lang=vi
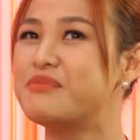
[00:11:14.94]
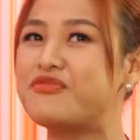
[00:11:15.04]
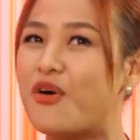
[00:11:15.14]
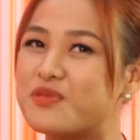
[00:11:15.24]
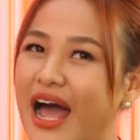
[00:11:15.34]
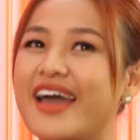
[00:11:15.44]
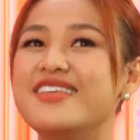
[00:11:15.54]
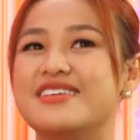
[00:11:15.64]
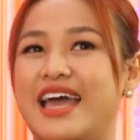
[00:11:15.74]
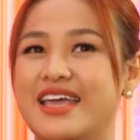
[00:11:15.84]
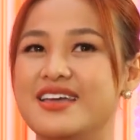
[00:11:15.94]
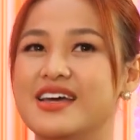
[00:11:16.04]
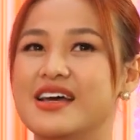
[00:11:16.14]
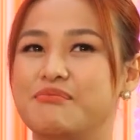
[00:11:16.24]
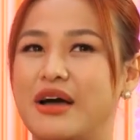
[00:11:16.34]
mới phong thái như vậy.
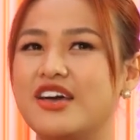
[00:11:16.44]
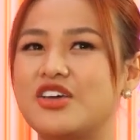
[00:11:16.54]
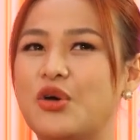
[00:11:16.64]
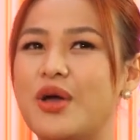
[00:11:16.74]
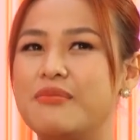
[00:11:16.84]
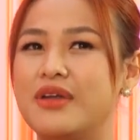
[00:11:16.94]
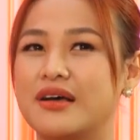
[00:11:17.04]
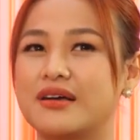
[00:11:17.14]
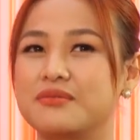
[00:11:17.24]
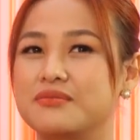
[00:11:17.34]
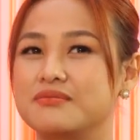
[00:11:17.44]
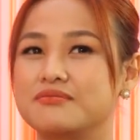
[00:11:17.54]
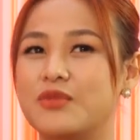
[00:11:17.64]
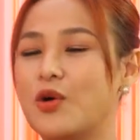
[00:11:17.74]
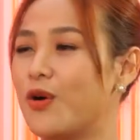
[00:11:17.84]
Mà cái kiểu em là
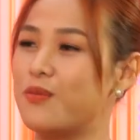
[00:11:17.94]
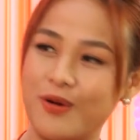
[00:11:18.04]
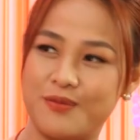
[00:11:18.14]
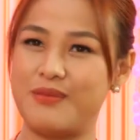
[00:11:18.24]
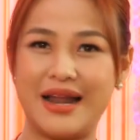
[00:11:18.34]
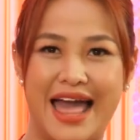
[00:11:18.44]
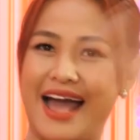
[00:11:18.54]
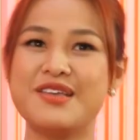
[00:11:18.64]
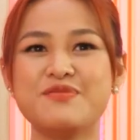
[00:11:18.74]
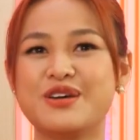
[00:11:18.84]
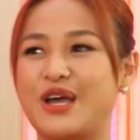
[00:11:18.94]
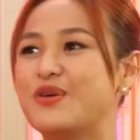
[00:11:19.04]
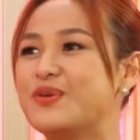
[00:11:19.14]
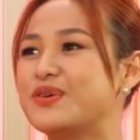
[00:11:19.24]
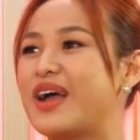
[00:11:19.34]
bổ lỗ bà lã, giống như
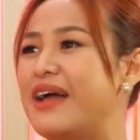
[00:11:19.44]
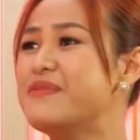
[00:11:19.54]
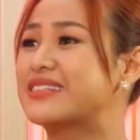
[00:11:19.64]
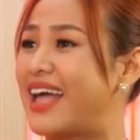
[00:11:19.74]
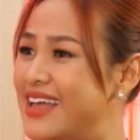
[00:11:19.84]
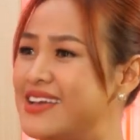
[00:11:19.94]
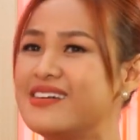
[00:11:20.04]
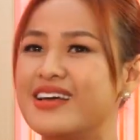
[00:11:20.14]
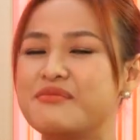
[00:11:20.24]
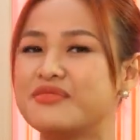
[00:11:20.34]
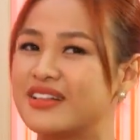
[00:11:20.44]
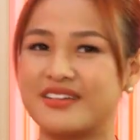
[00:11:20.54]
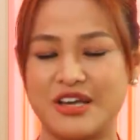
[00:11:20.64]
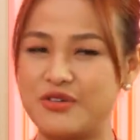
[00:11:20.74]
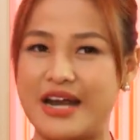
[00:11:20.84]
kiểu gái miền Tây á, em là
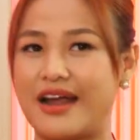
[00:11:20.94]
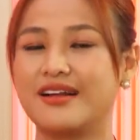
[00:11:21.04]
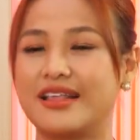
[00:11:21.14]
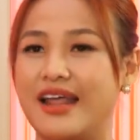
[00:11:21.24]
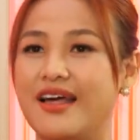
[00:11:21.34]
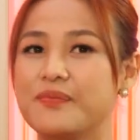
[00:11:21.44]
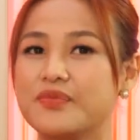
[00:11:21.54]
kiểu rặt là vậy đó.